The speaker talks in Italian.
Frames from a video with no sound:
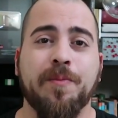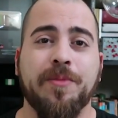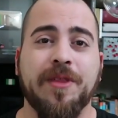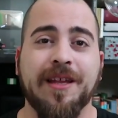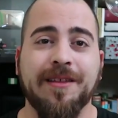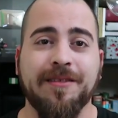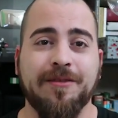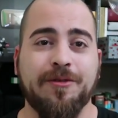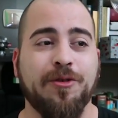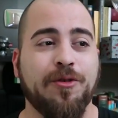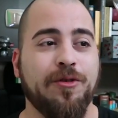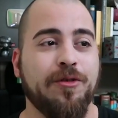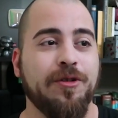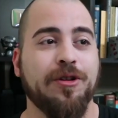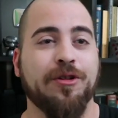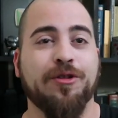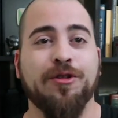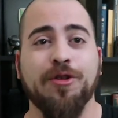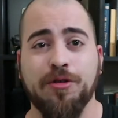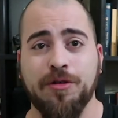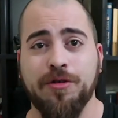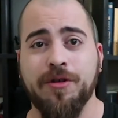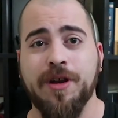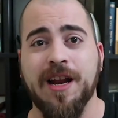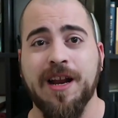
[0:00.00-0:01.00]
tanto il
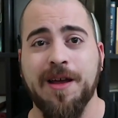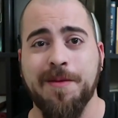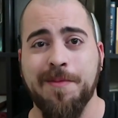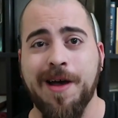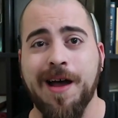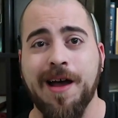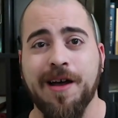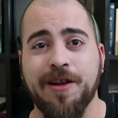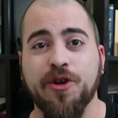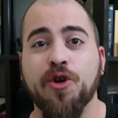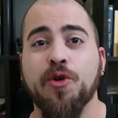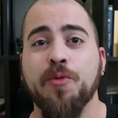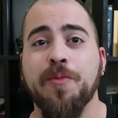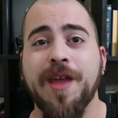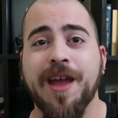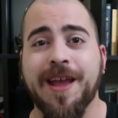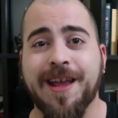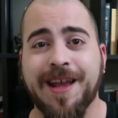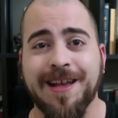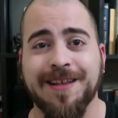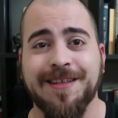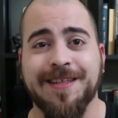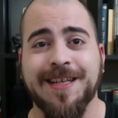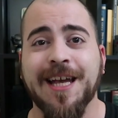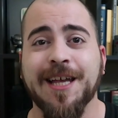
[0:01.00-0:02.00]
dolore alla mano, mi
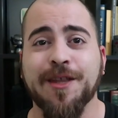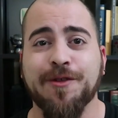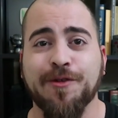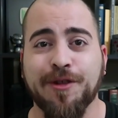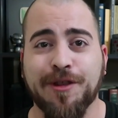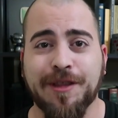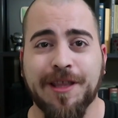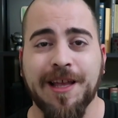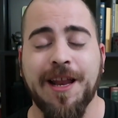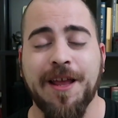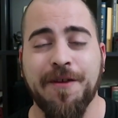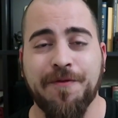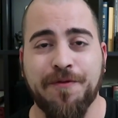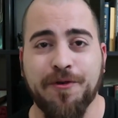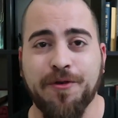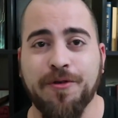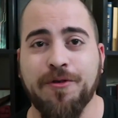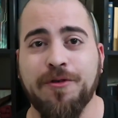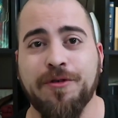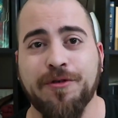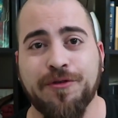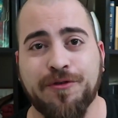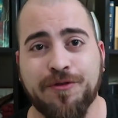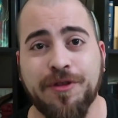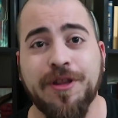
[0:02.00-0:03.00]
è cascato il
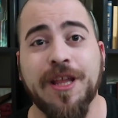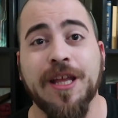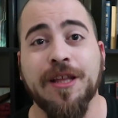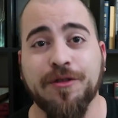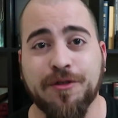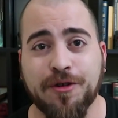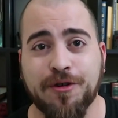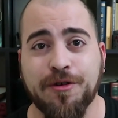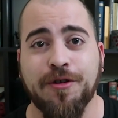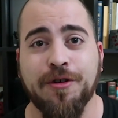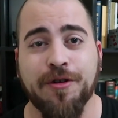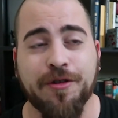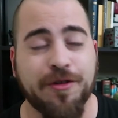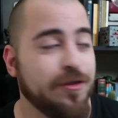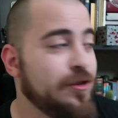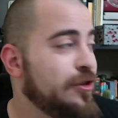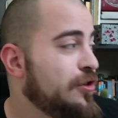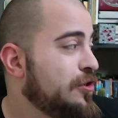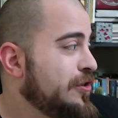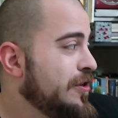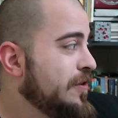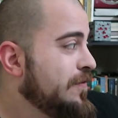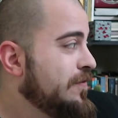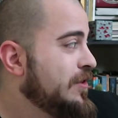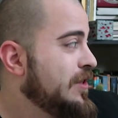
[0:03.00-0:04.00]
telefono dentro l'occhio di
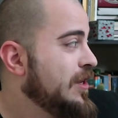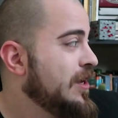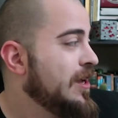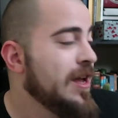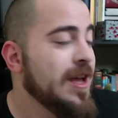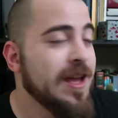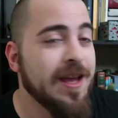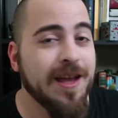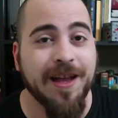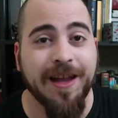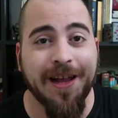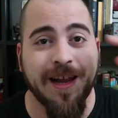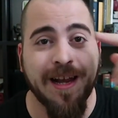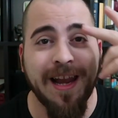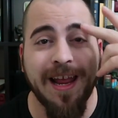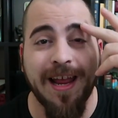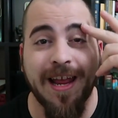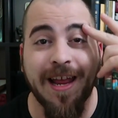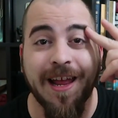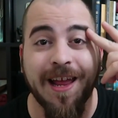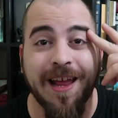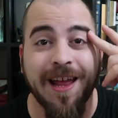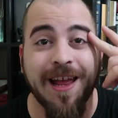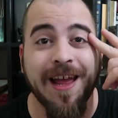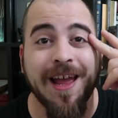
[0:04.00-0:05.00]
Shifty e
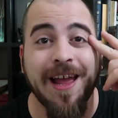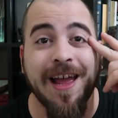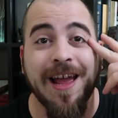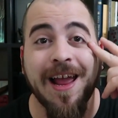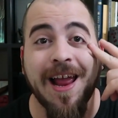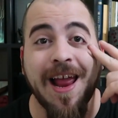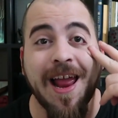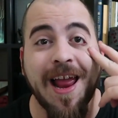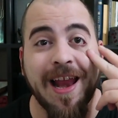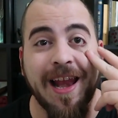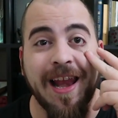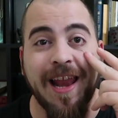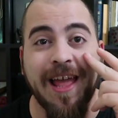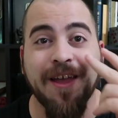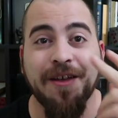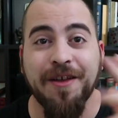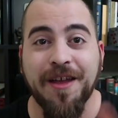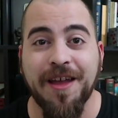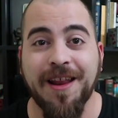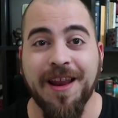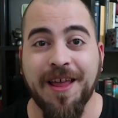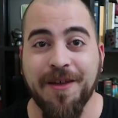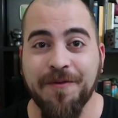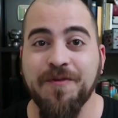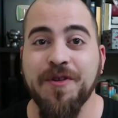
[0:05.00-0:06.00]
lei, e
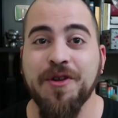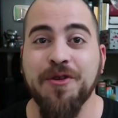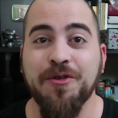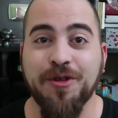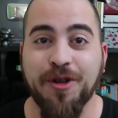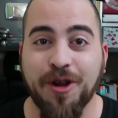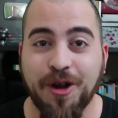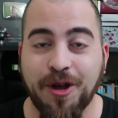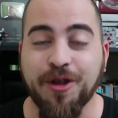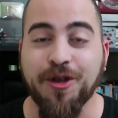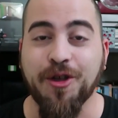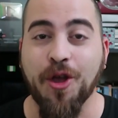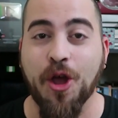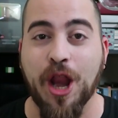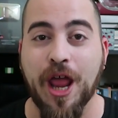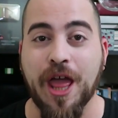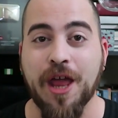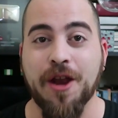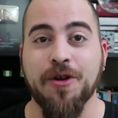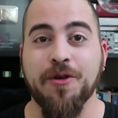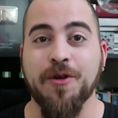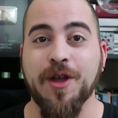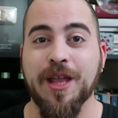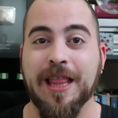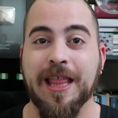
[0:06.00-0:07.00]
lei, lei è venuto l'occhio
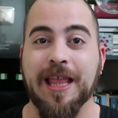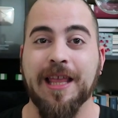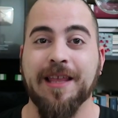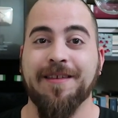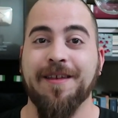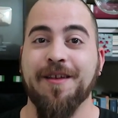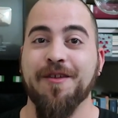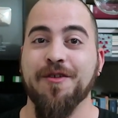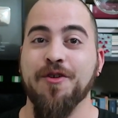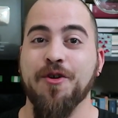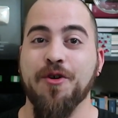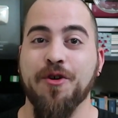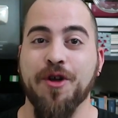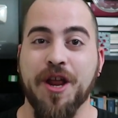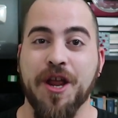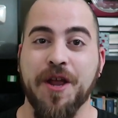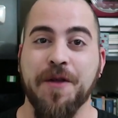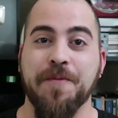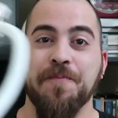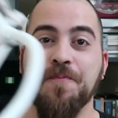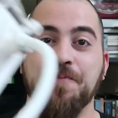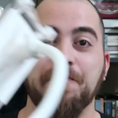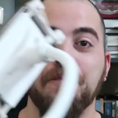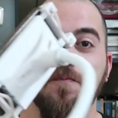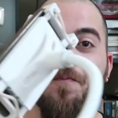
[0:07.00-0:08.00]
nero, quindi
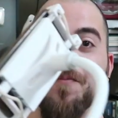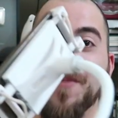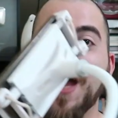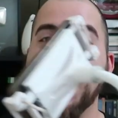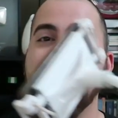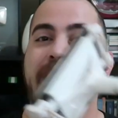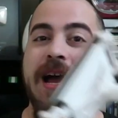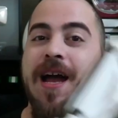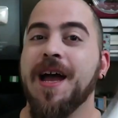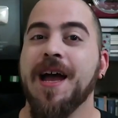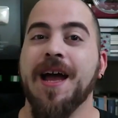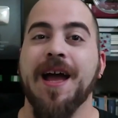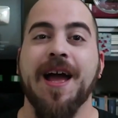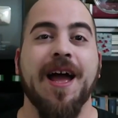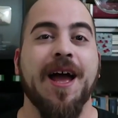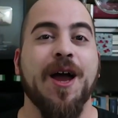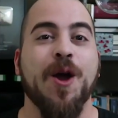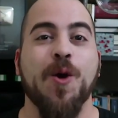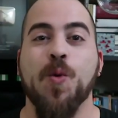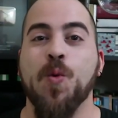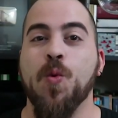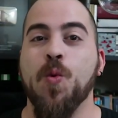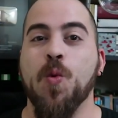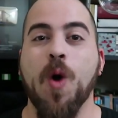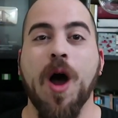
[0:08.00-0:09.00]
signori
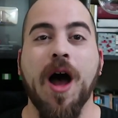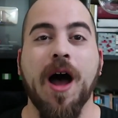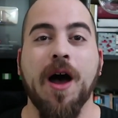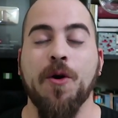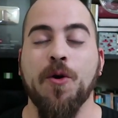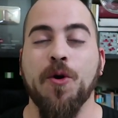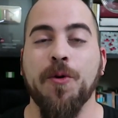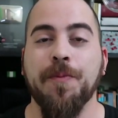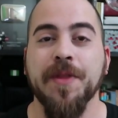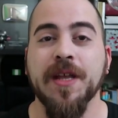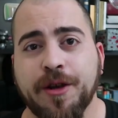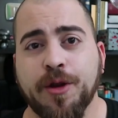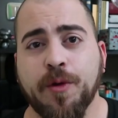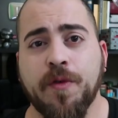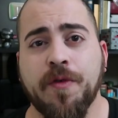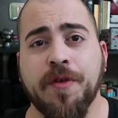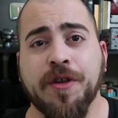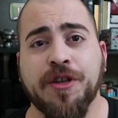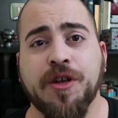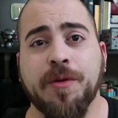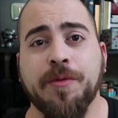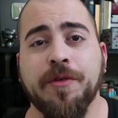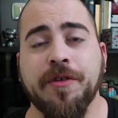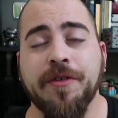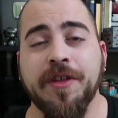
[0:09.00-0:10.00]
wow non vi
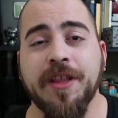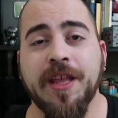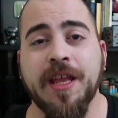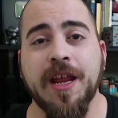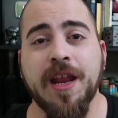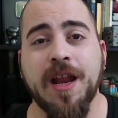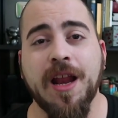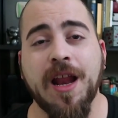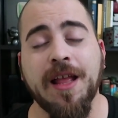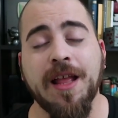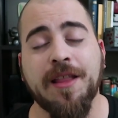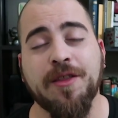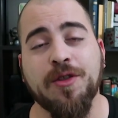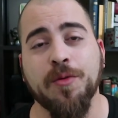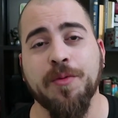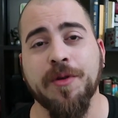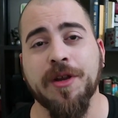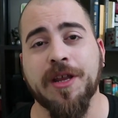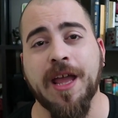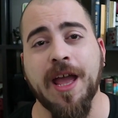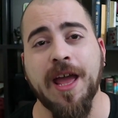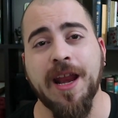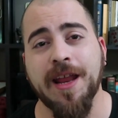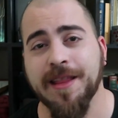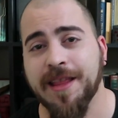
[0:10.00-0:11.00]
facciamo vedere il letto
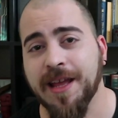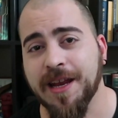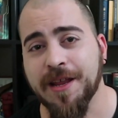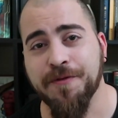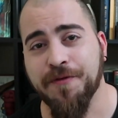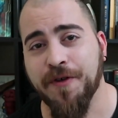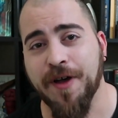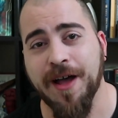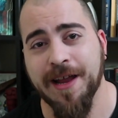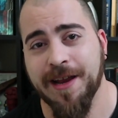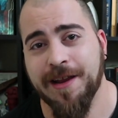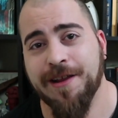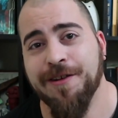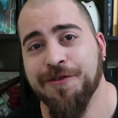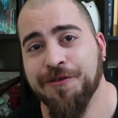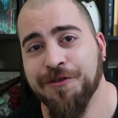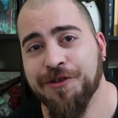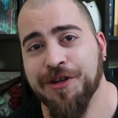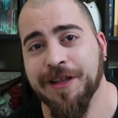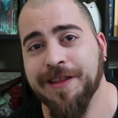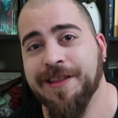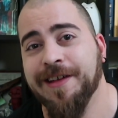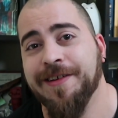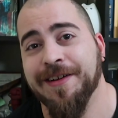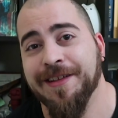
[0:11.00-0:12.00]
perché era da rifare e non
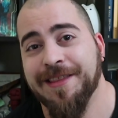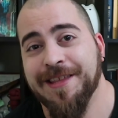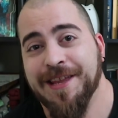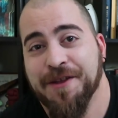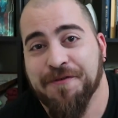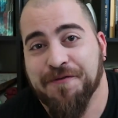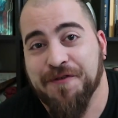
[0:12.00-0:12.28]
ci andava di